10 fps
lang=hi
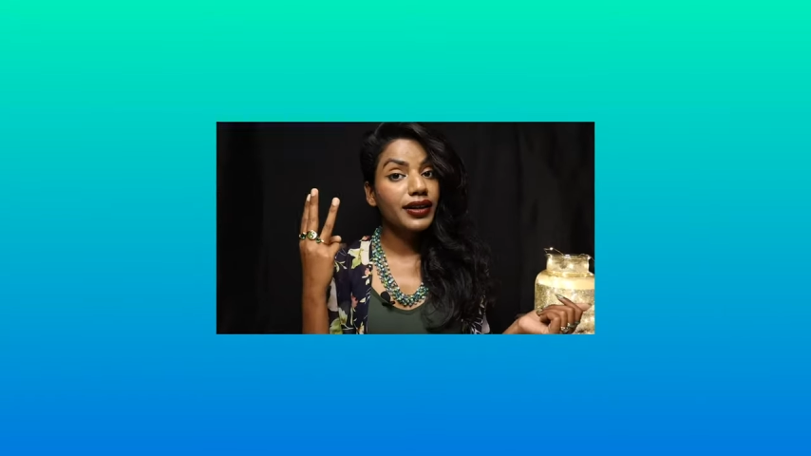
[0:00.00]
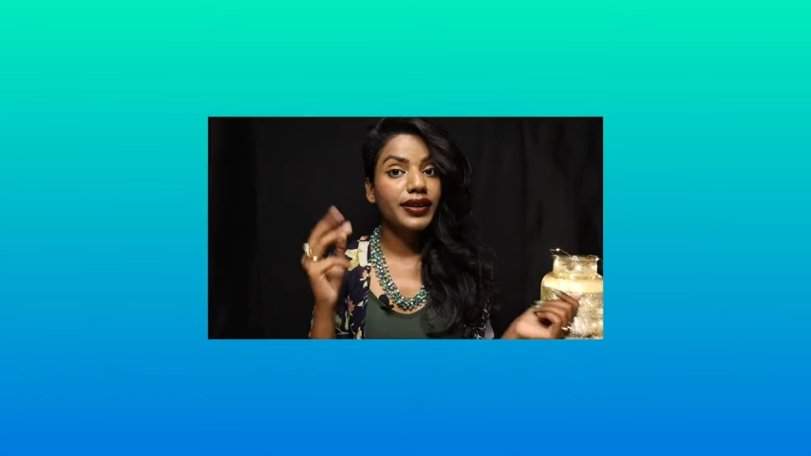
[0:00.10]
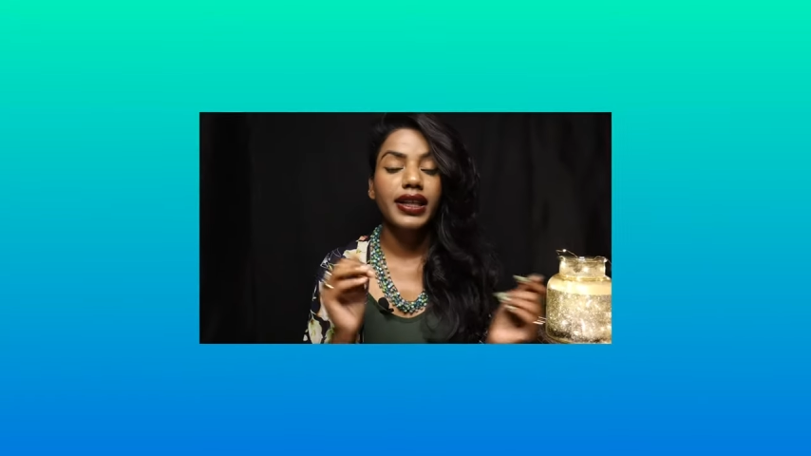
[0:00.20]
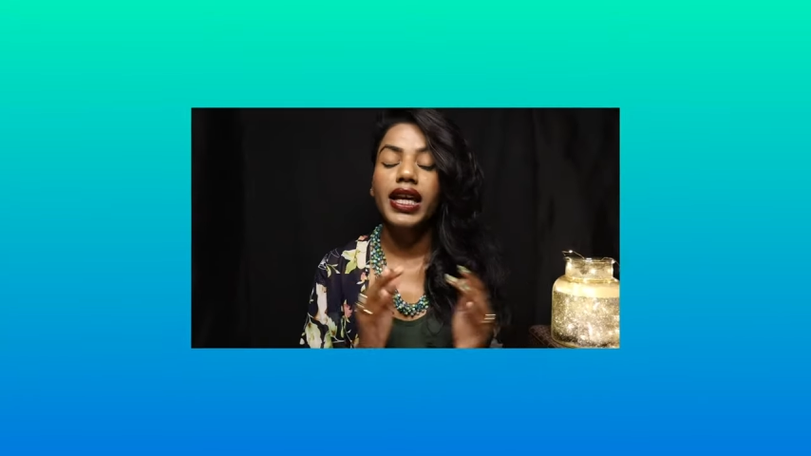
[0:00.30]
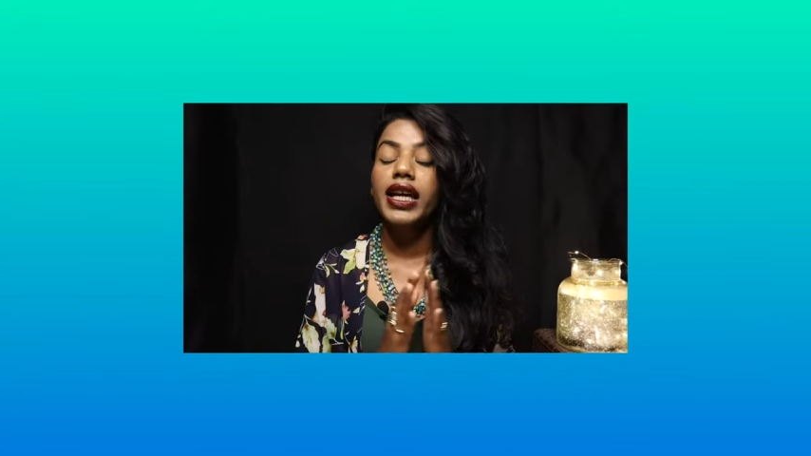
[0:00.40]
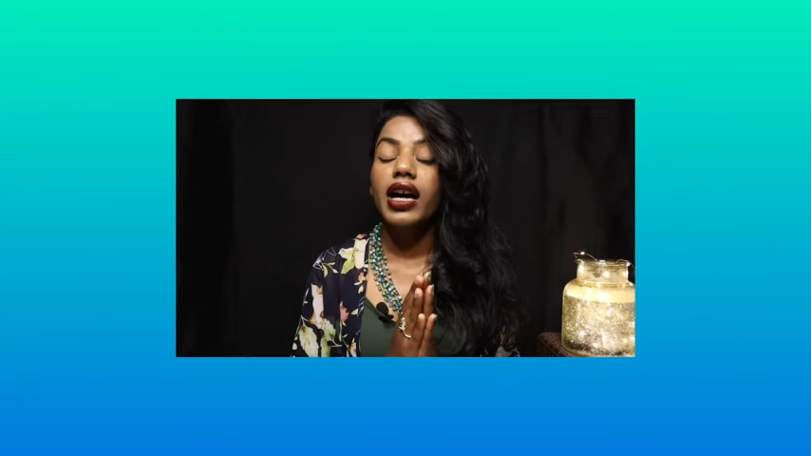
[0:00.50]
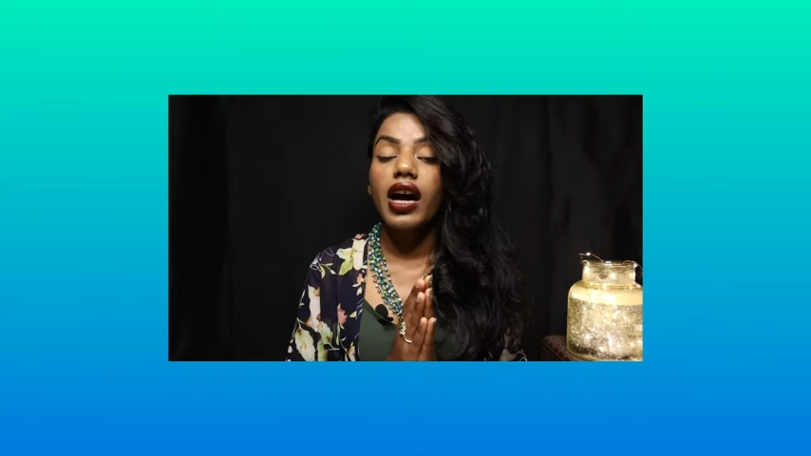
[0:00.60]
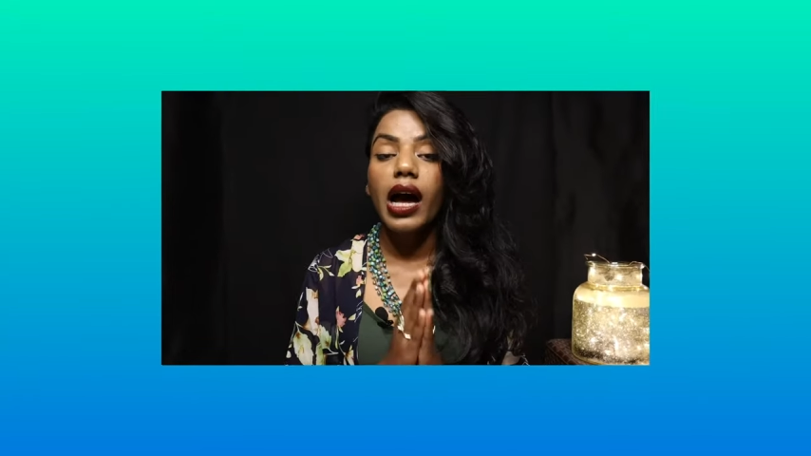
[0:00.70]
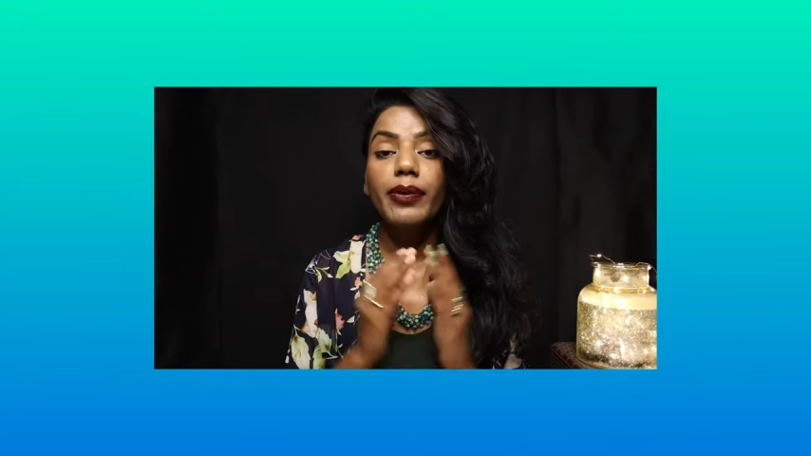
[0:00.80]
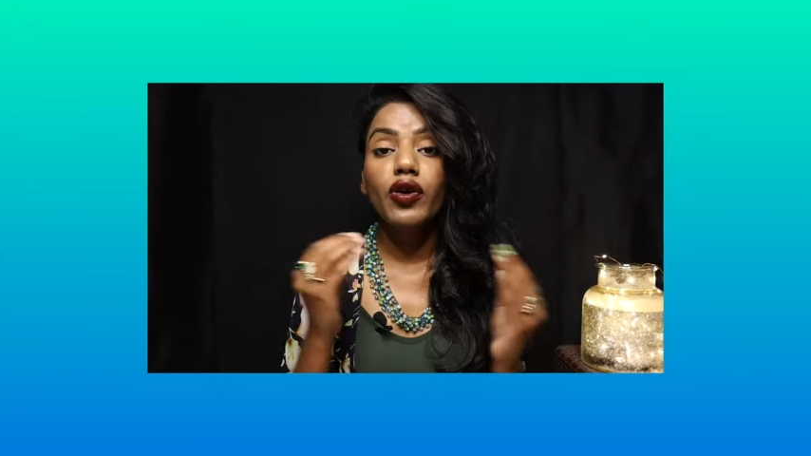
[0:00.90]
थर्ड
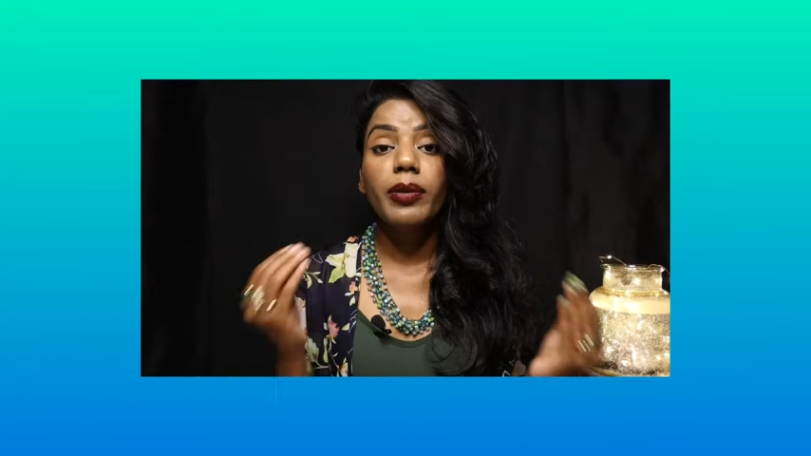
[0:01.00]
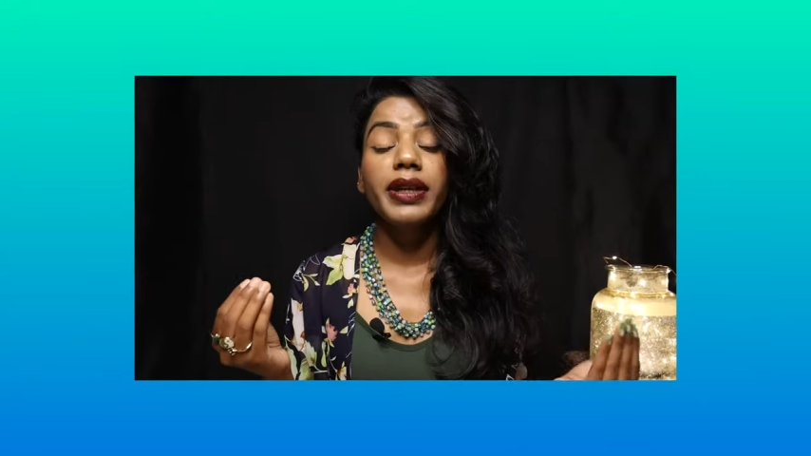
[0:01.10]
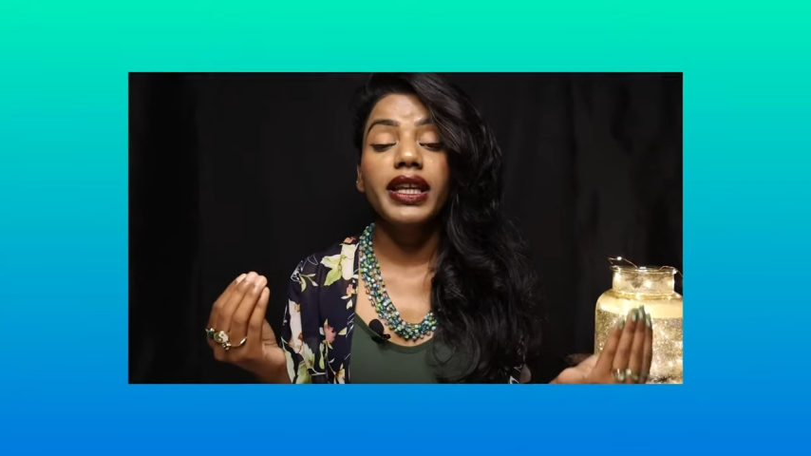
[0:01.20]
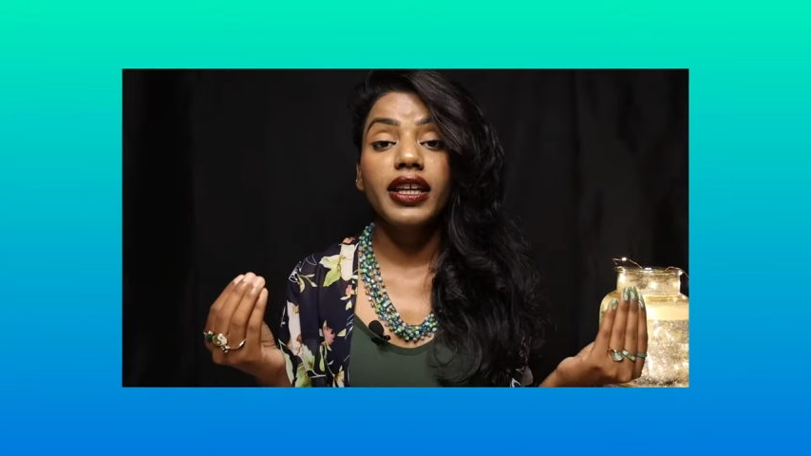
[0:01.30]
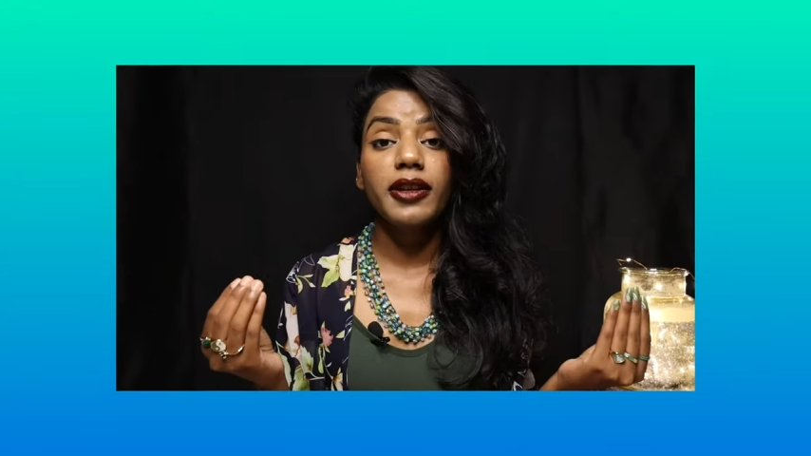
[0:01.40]
आपको अपने